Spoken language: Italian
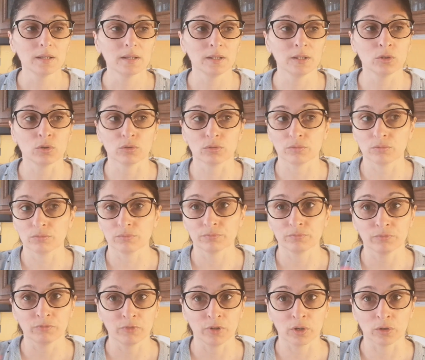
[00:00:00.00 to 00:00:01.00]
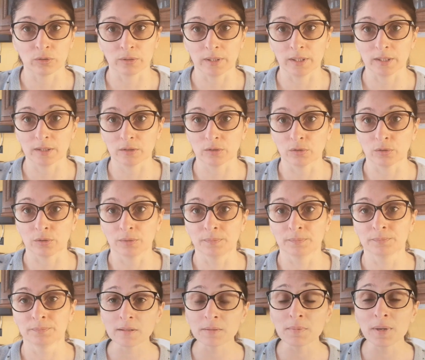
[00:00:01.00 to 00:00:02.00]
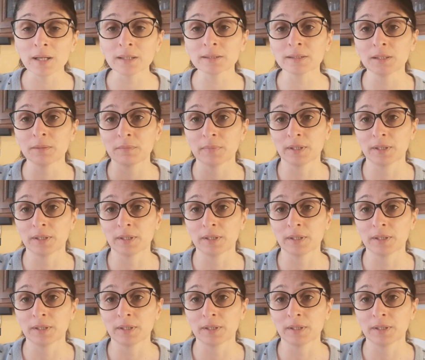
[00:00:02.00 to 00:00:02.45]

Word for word: e io ve l'ho detto di base